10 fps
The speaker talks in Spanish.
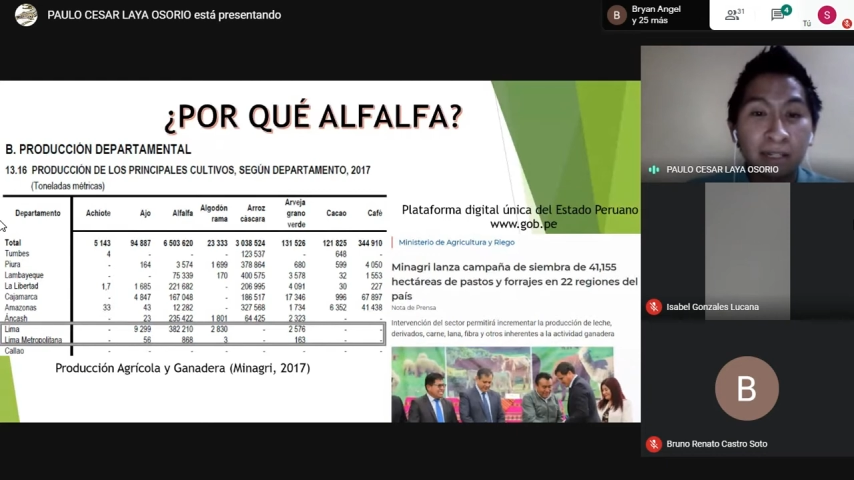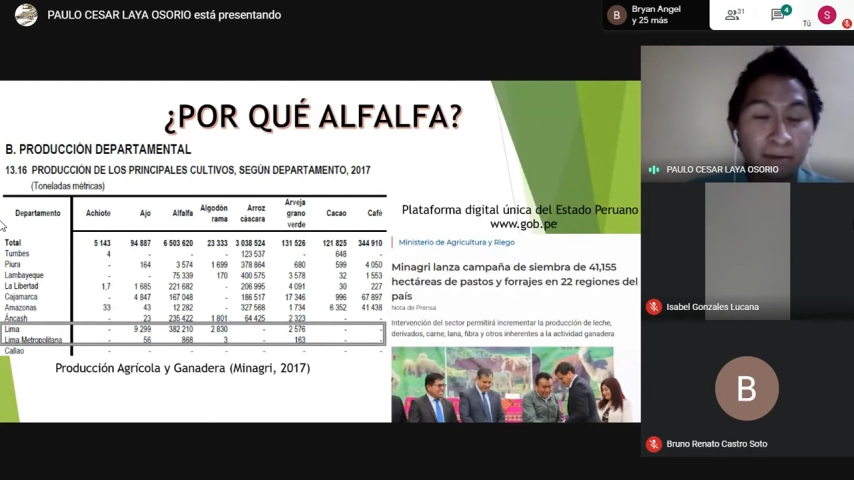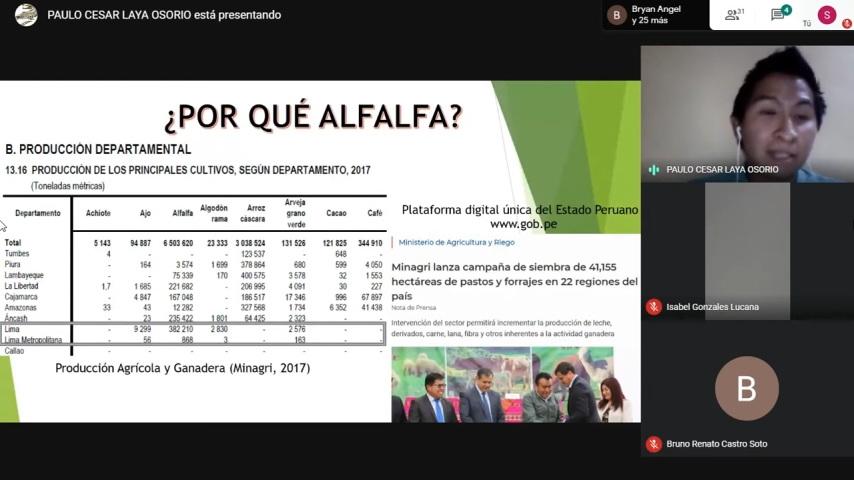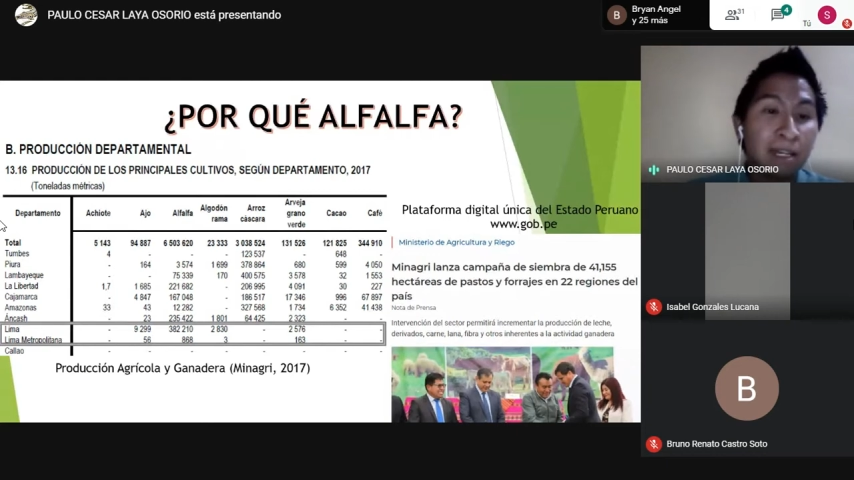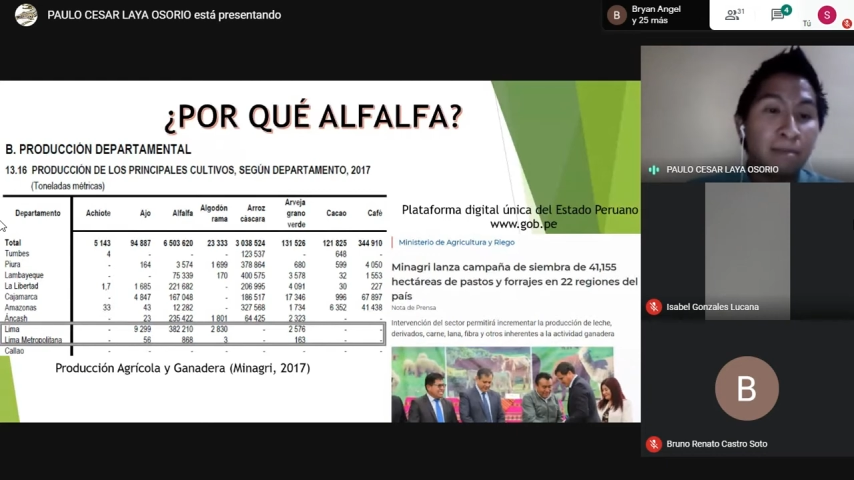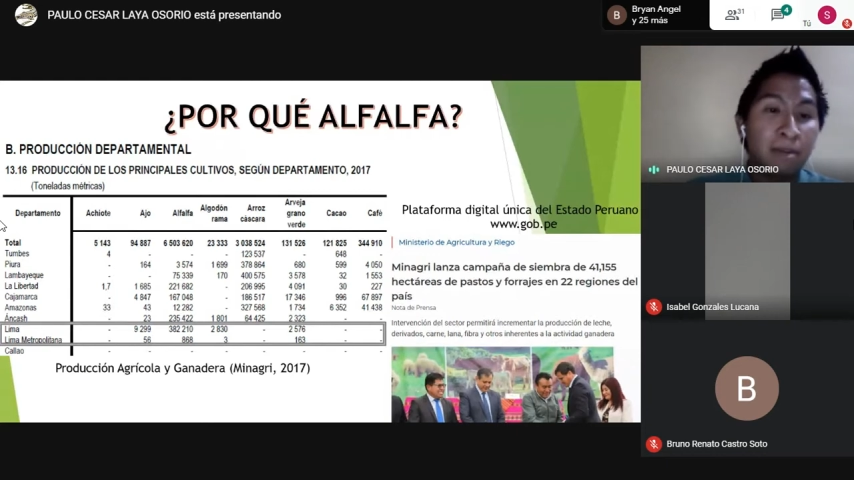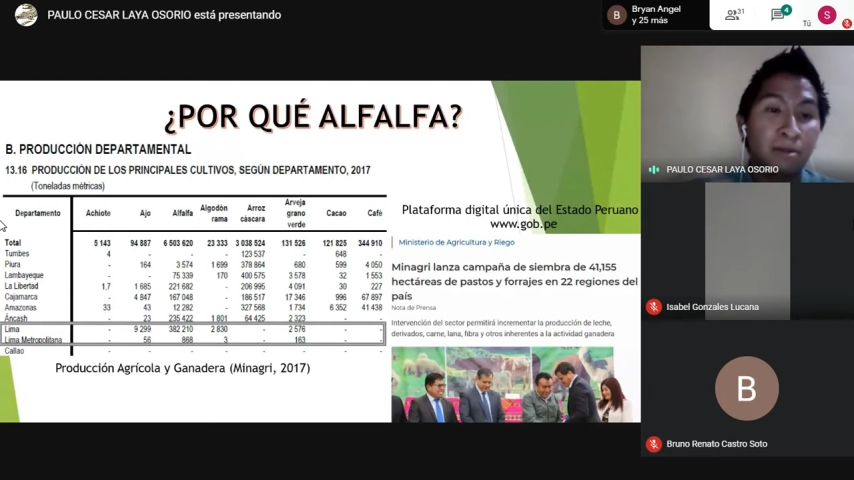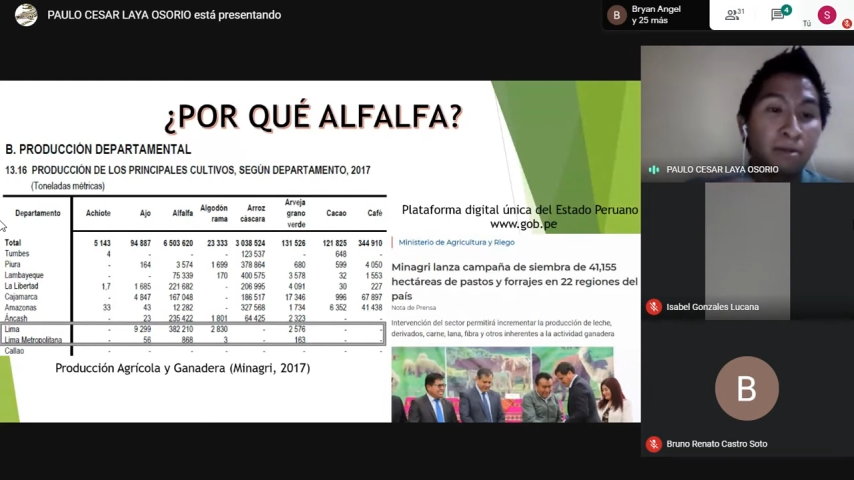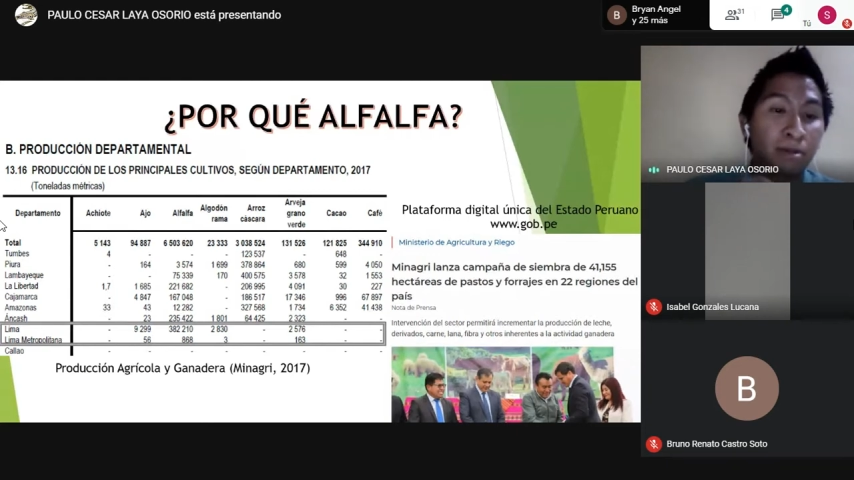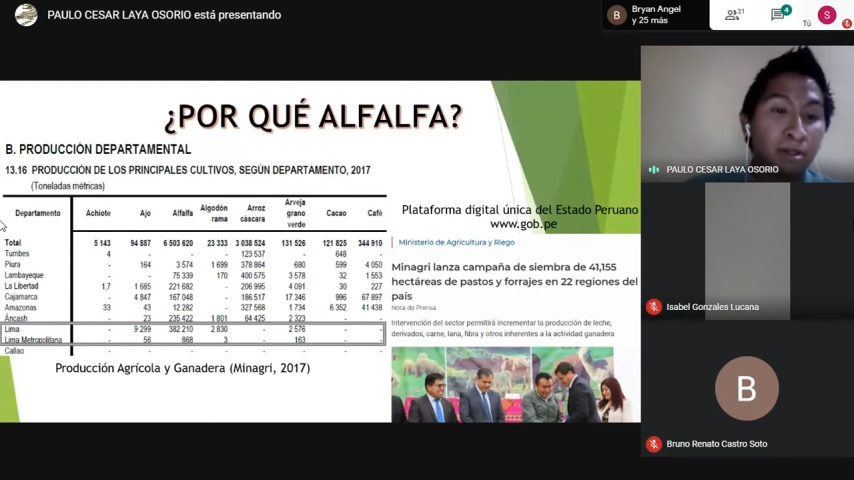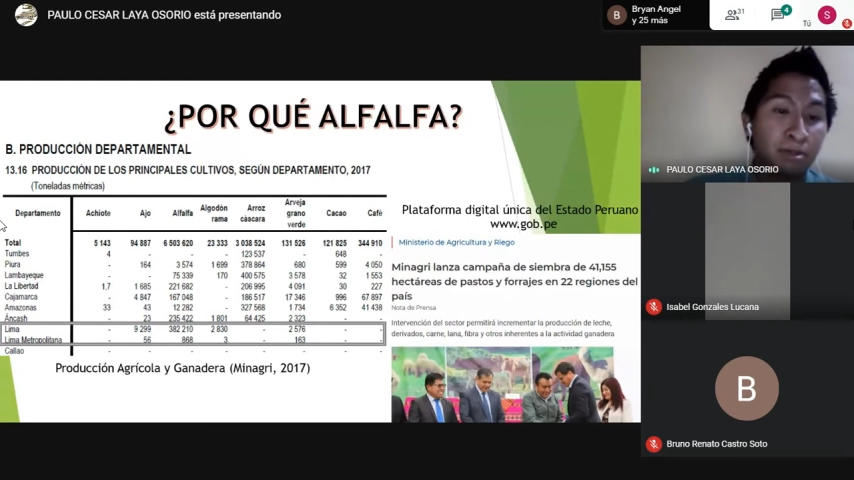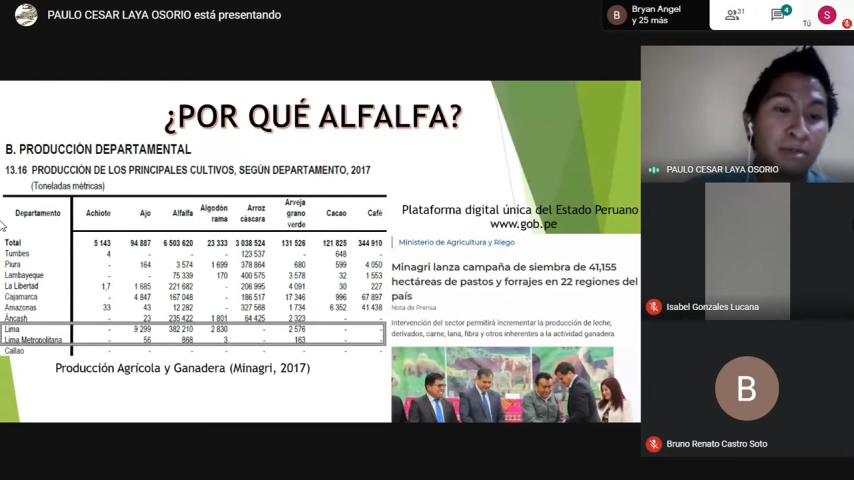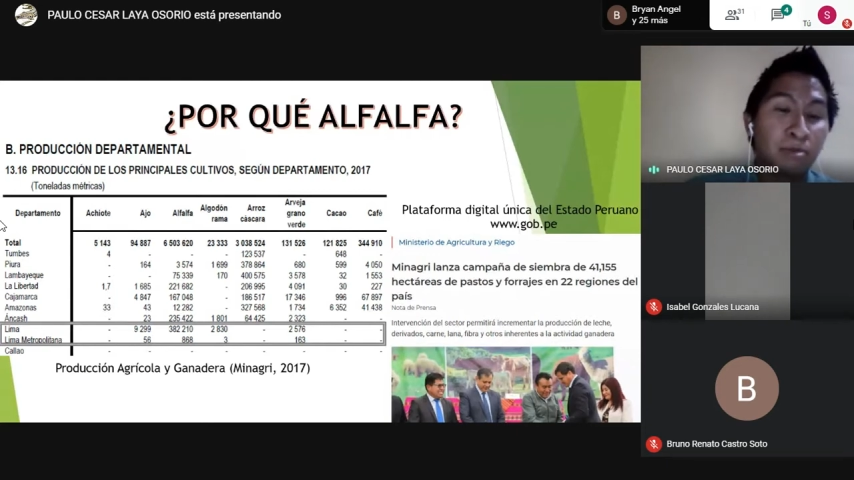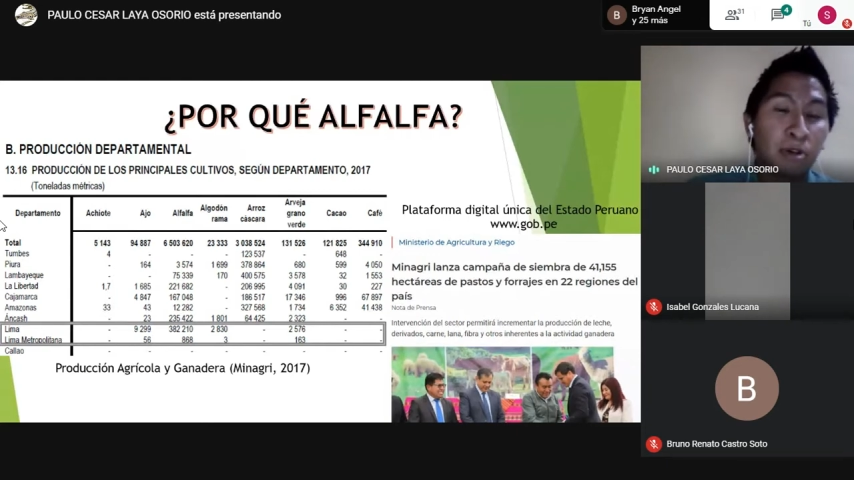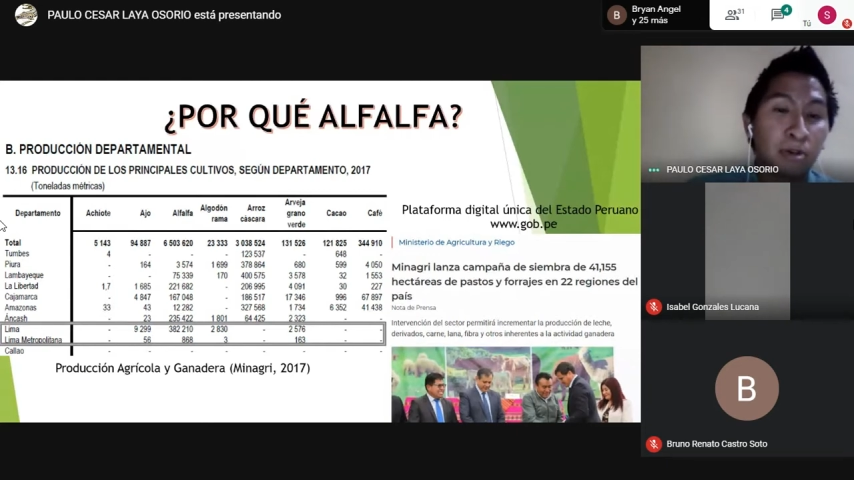que va de la mano con el
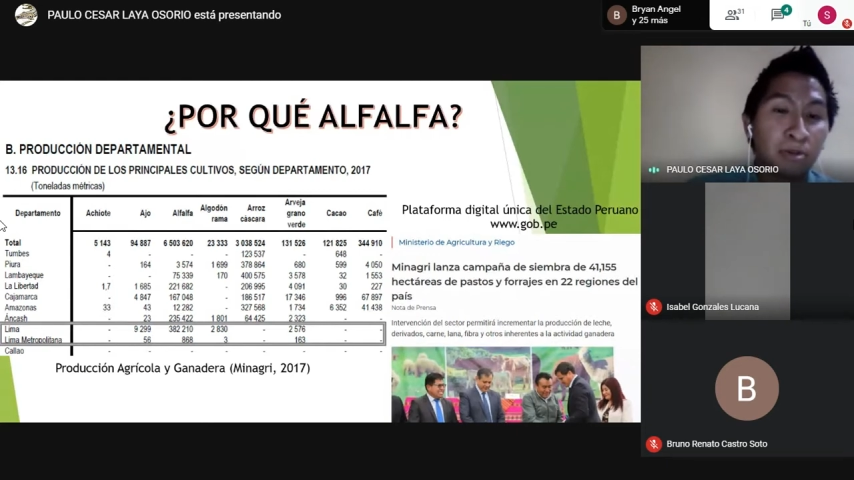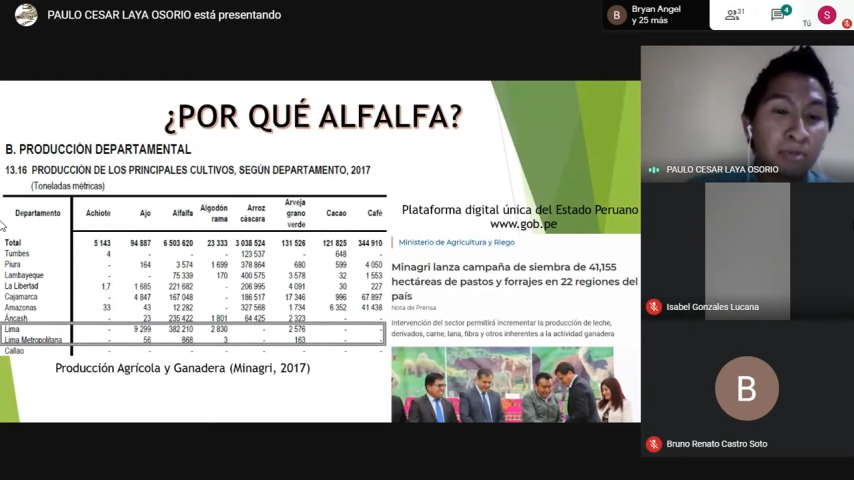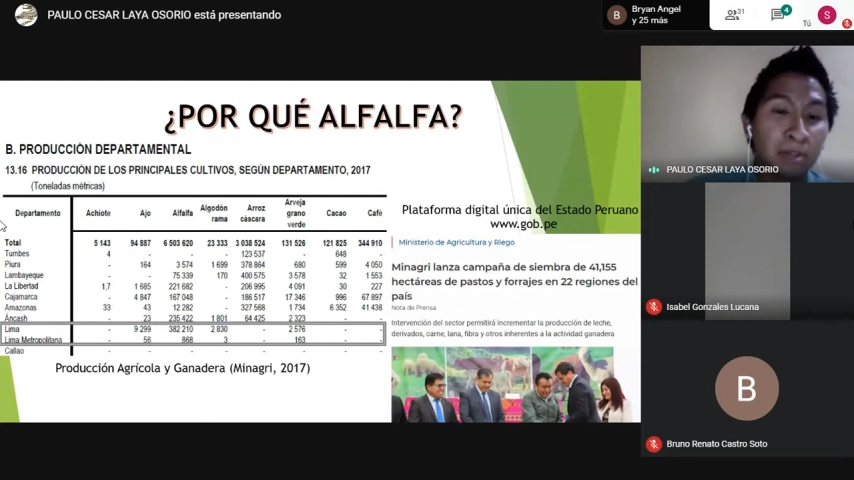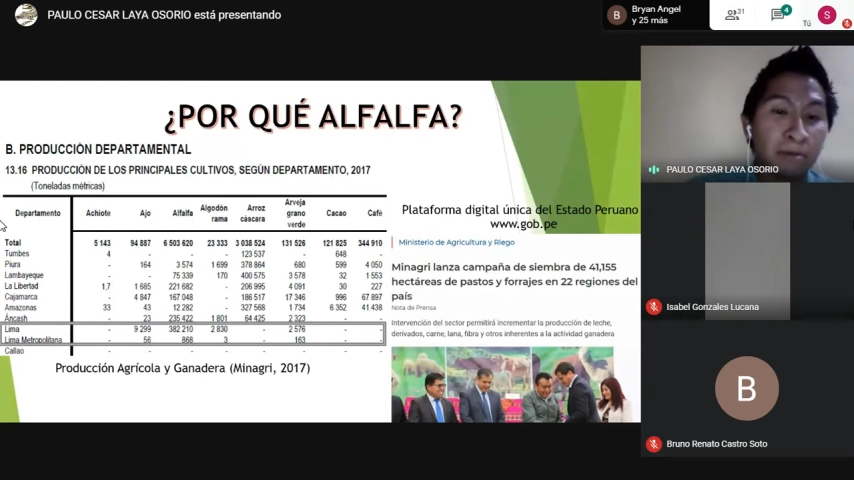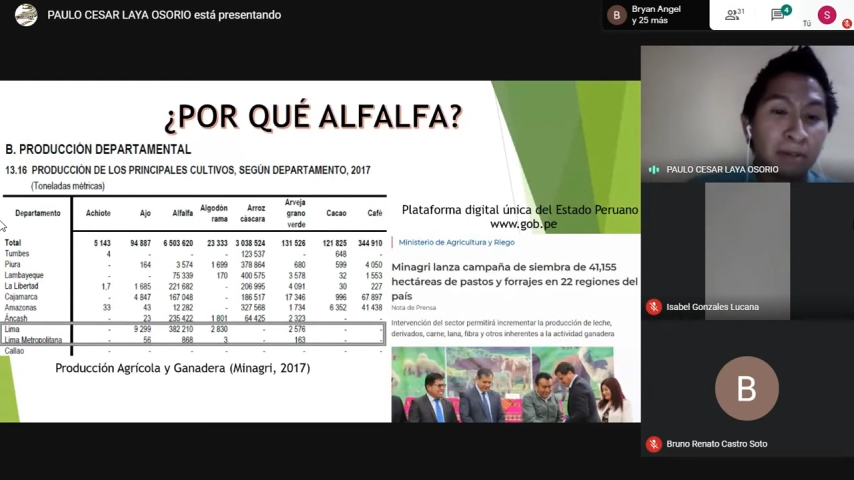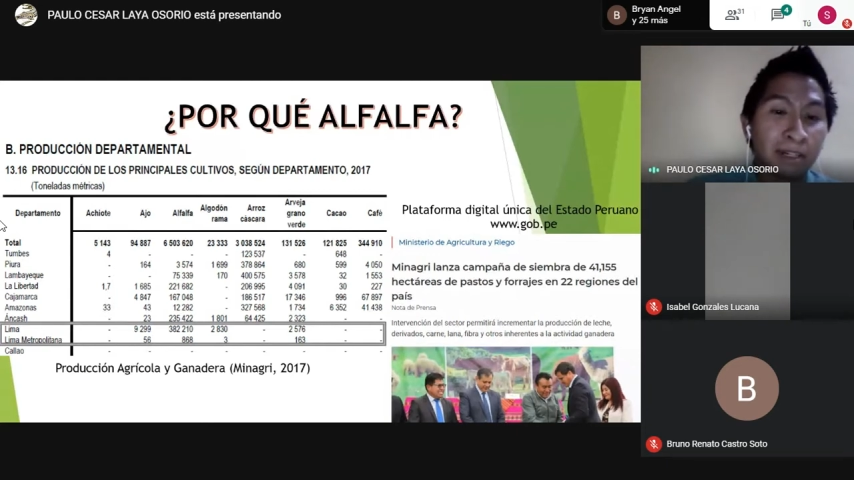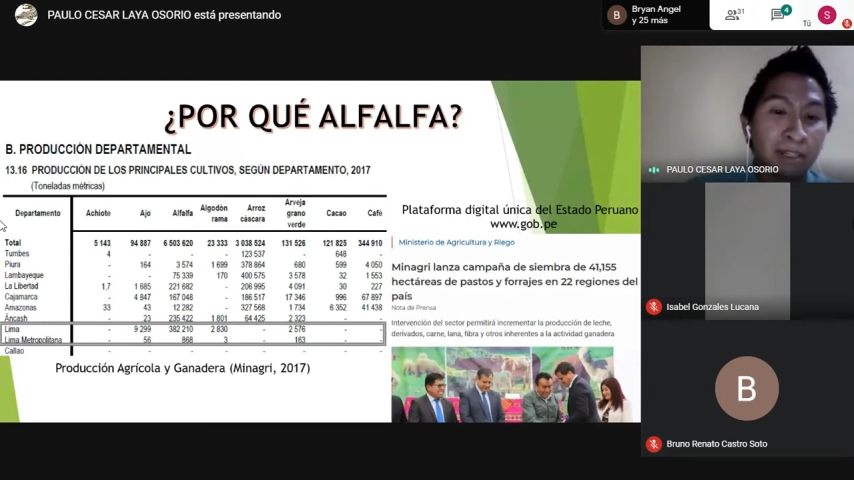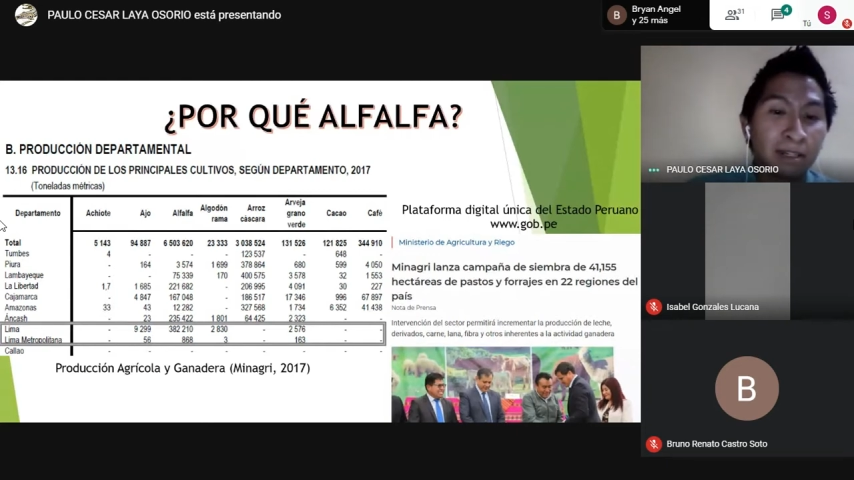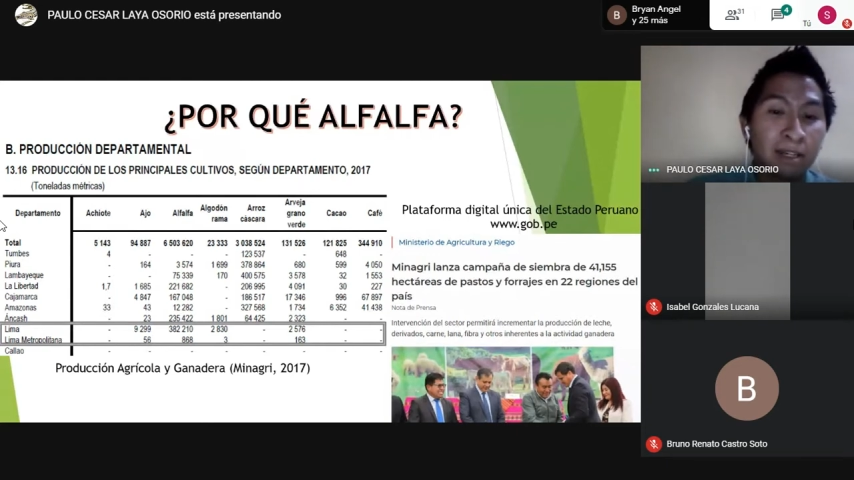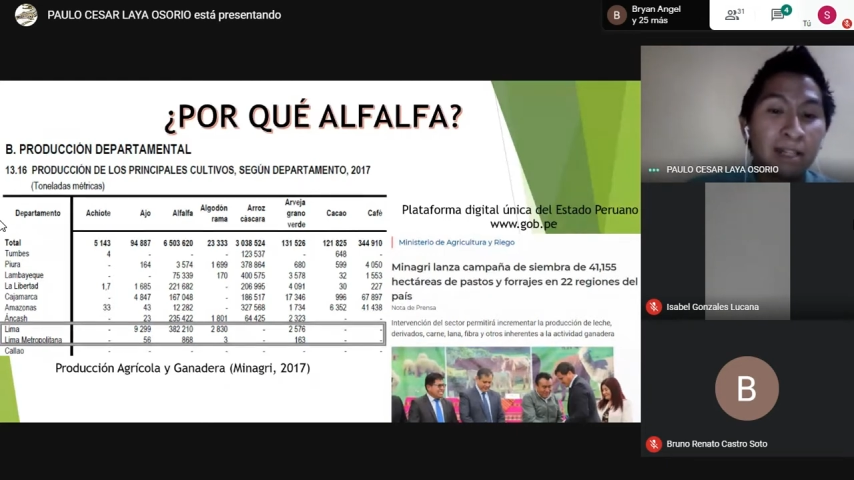concepto de economía verde,